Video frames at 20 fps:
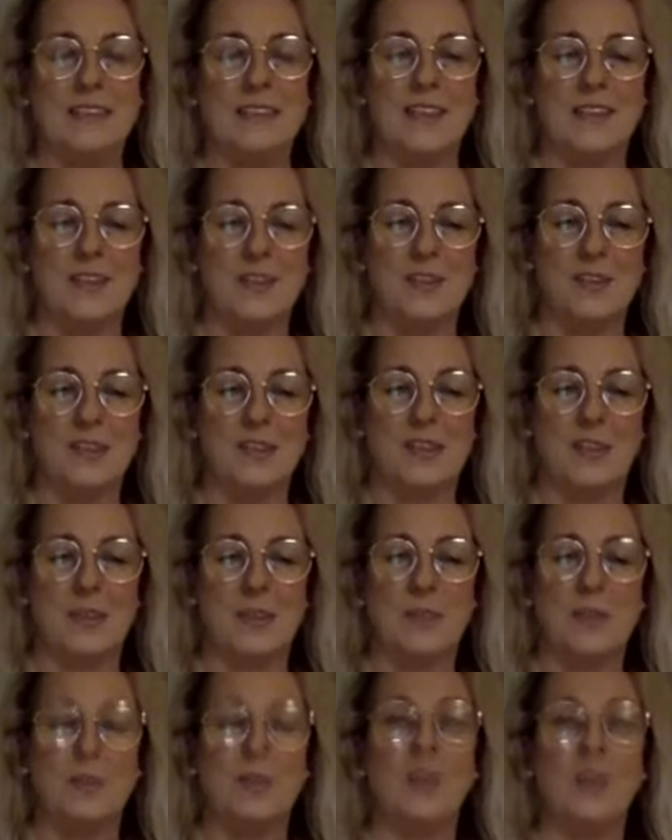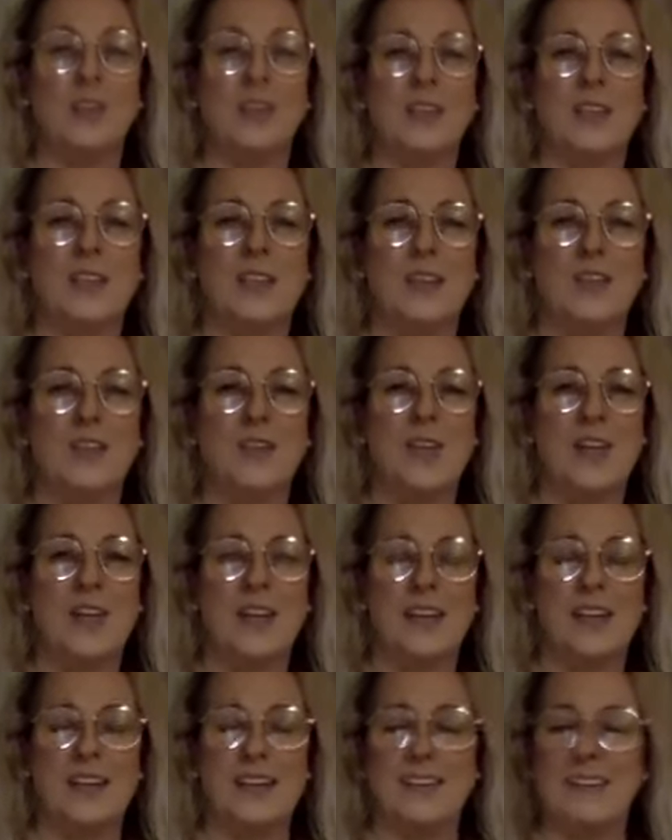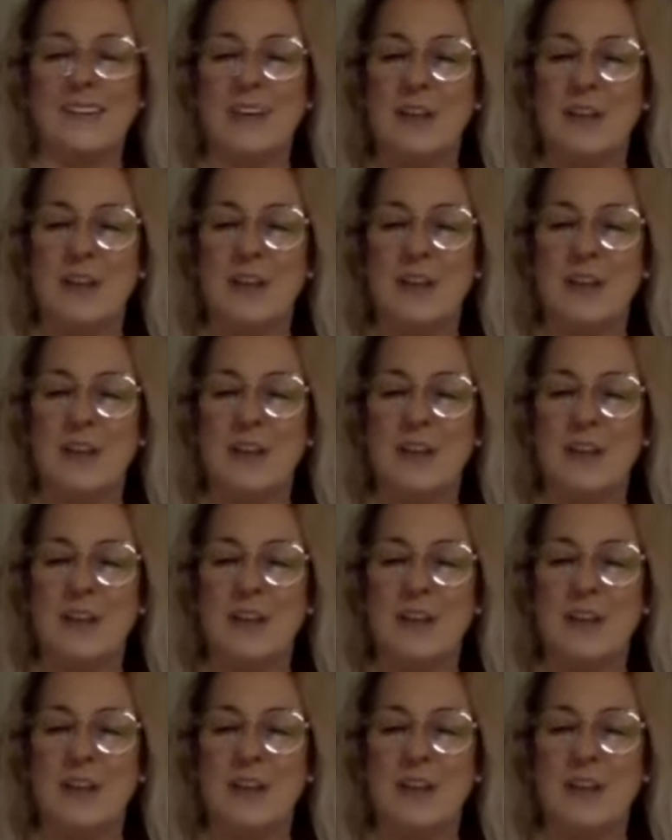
Also ich habe mich immer noch nicht getraut zu heiraten.